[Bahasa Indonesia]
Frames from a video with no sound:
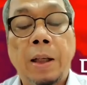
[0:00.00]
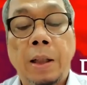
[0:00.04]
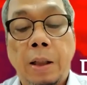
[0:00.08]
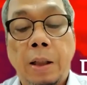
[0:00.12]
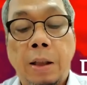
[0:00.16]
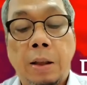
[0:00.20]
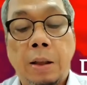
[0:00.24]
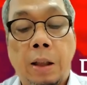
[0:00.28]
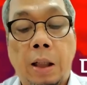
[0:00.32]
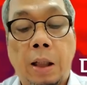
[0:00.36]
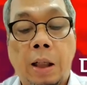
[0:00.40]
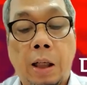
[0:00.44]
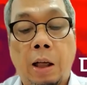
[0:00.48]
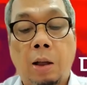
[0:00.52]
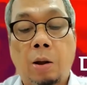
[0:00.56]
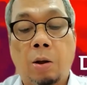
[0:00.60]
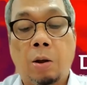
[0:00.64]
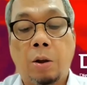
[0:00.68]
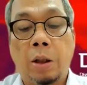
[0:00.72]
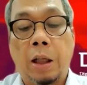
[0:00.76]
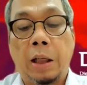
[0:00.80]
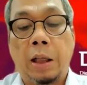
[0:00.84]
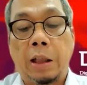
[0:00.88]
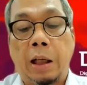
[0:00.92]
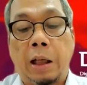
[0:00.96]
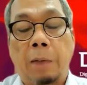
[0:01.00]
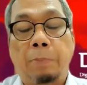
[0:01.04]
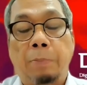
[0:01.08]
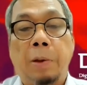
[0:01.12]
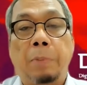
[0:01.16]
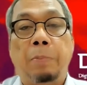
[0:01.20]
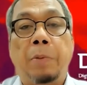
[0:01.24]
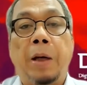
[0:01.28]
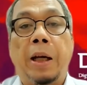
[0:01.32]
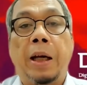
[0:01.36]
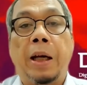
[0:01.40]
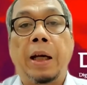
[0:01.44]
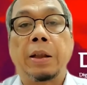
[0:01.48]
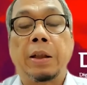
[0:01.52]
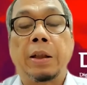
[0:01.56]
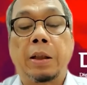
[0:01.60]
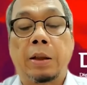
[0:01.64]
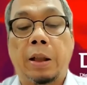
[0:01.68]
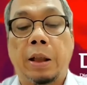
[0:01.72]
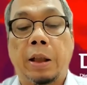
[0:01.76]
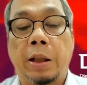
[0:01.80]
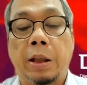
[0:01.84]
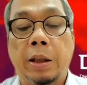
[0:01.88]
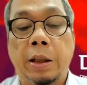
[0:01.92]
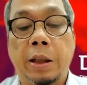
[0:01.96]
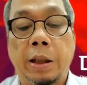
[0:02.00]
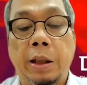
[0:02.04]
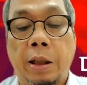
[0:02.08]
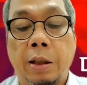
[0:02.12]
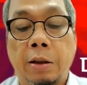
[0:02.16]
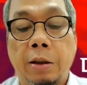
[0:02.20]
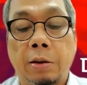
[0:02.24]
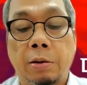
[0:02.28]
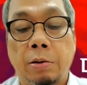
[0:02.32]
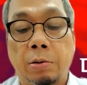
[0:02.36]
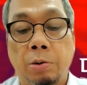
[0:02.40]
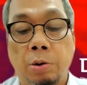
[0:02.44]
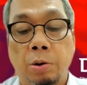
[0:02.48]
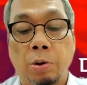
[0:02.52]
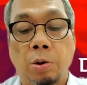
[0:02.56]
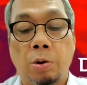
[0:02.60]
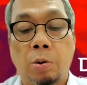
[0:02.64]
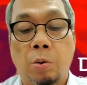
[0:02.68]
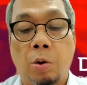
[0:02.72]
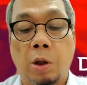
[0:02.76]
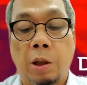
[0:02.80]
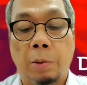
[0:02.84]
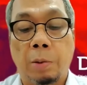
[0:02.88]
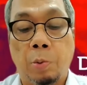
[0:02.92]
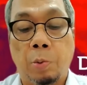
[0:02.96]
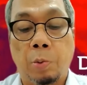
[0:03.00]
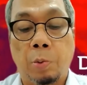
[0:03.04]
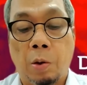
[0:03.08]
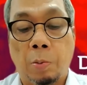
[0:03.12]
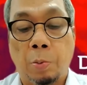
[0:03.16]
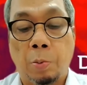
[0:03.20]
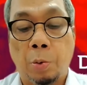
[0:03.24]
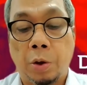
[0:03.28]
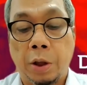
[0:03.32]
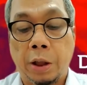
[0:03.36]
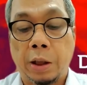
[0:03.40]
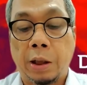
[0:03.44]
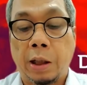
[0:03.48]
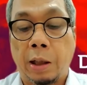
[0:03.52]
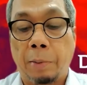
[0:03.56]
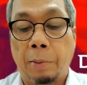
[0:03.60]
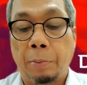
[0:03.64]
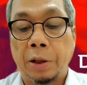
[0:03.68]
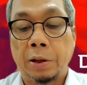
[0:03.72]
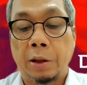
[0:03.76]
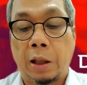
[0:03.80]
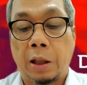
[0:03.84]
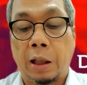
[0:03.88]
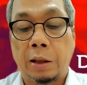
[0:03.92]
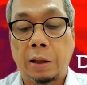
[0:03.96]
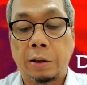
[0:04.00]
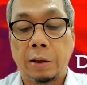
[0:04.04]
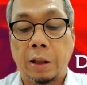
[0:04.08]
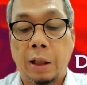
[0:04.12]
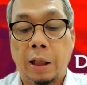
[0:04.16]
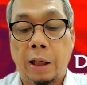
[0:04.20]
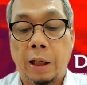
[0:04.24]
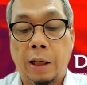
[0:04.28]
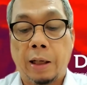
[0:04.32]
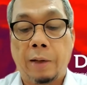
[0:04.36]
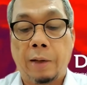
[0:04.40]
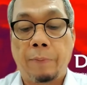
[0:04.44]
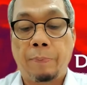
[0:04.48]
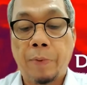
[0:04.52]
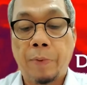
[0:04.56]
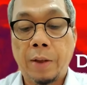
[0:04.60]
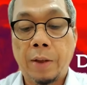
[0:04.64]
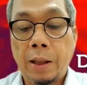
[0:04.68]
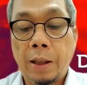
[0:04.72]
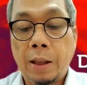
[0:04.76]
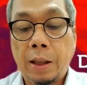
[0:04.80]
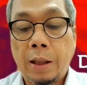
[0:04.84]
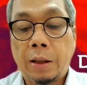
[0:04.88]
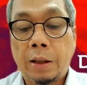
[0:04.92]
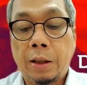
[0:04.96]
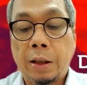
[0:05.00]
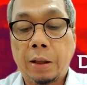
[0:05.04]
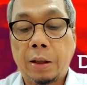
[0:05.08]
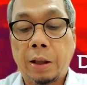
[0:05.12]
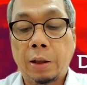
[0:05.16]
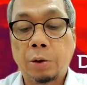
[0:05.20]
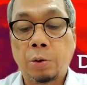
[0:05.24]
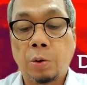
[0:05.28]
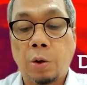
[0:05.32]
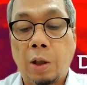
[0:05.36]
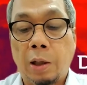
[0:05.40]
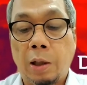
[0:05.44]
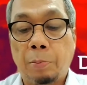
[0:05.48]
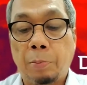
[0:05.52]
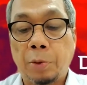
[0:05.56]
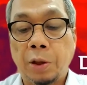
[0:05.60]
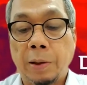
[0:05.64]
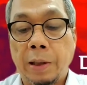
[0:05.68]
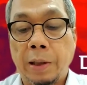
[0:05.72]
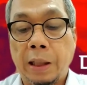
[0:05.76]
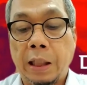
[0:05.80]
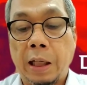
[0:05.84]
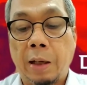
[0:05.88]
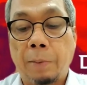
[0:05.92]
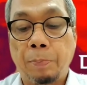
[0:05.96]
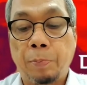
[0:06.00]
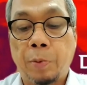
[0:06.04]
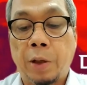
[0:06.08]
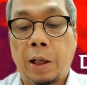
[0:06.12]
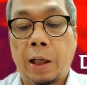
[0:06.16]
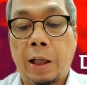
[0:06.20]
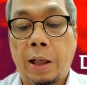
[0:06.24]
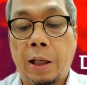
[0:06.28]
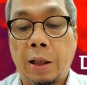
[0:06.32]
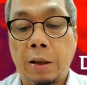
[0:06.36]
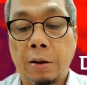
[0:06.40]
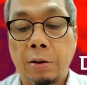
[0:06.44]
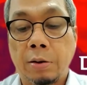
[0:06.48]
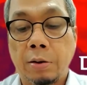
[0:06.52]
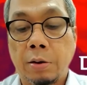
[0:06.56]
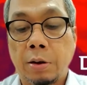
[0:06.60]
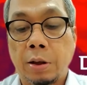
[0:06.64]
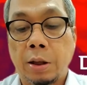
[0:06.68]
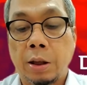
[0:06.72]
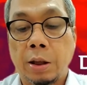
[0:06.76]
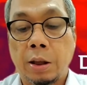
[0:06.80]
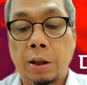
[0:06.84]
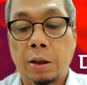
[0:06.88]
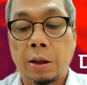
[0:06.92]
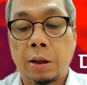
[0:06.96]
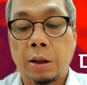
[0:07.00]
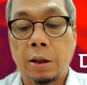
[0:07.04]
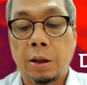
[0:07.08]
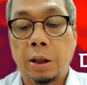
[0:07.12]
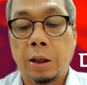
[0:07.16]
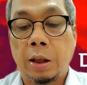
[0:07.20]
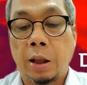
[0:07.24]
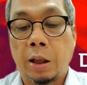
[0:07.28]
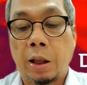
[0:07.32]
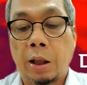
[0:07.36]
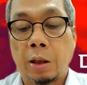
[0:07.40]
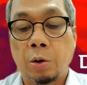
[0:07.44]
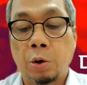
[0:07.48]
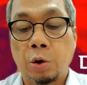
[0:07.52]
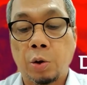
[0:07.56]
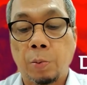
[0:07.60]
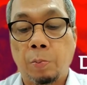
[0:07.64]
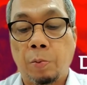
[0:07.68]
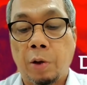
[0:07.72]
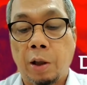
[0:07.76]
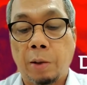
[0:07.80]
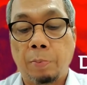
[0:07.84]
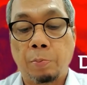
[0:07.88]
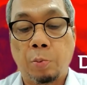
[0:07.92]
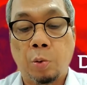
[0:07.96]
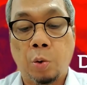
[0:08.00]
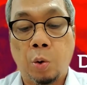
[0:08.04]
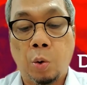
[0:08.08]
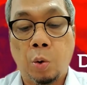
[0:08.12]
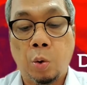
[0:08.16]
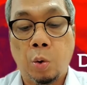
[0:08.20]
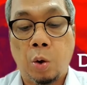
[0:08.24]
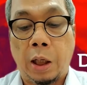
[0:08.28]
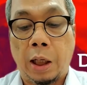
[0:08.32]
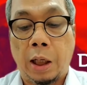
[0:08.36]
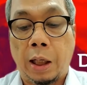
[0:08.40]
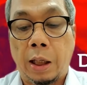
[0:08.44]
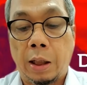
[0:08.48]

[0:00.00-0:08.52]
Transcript: Nah, kalau dari APBN ya. kita ini kan untuk 2023 misalnya, kita sudah menyiapkan eh, uh, 392,02 eh,